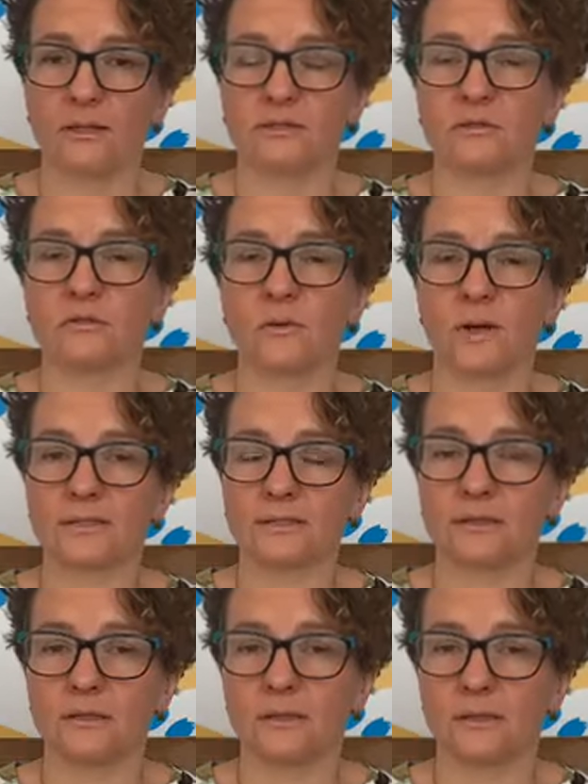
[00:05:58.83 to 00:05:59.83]

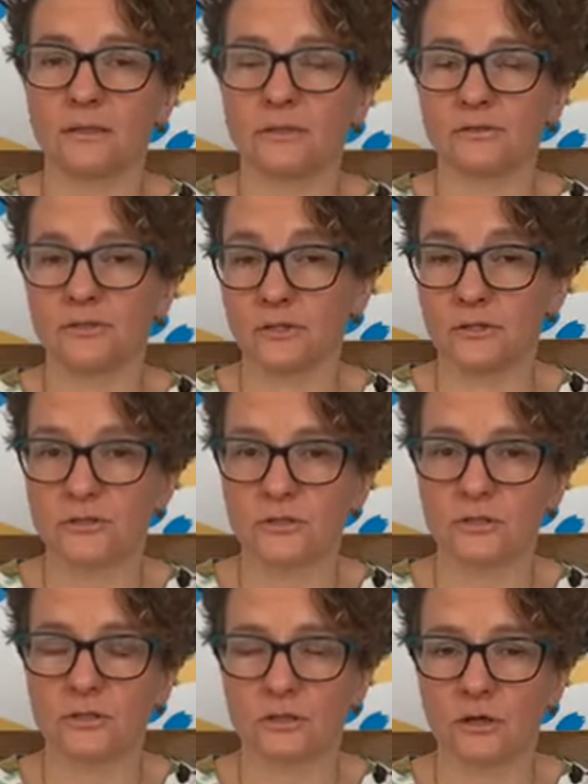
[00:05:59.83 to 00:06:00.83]
sytuację
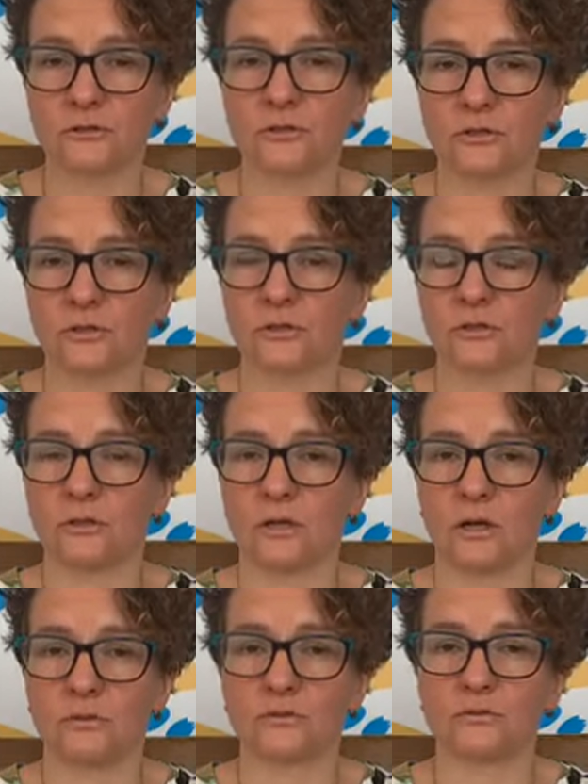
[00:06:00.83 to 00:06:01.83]
dzieci, rodzin,
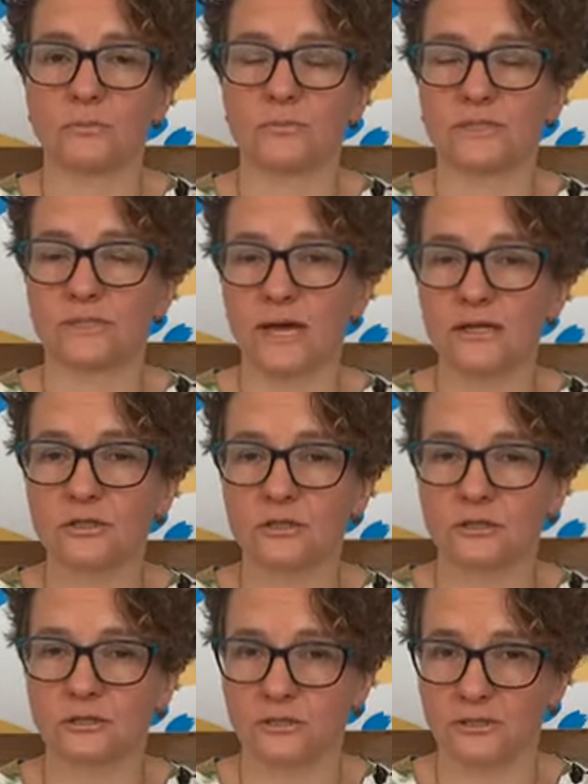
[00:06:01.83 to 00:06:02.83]
osób
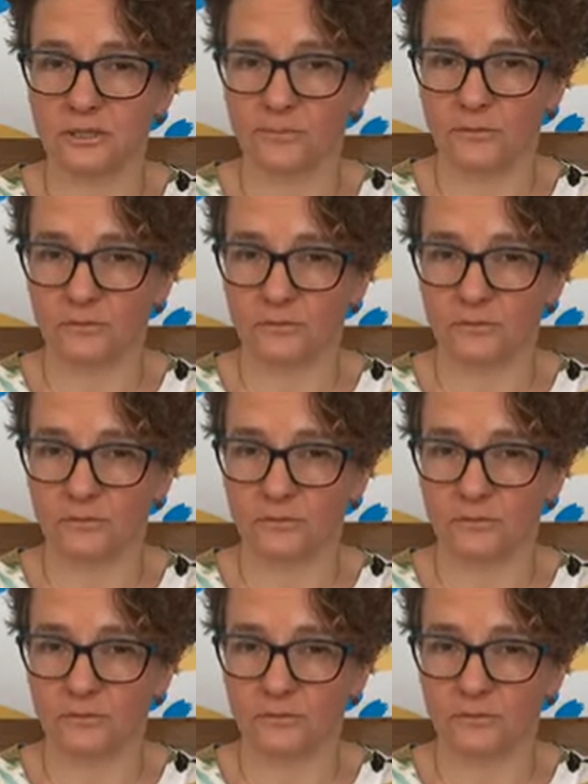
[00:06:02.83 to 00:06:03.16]
starszych czy z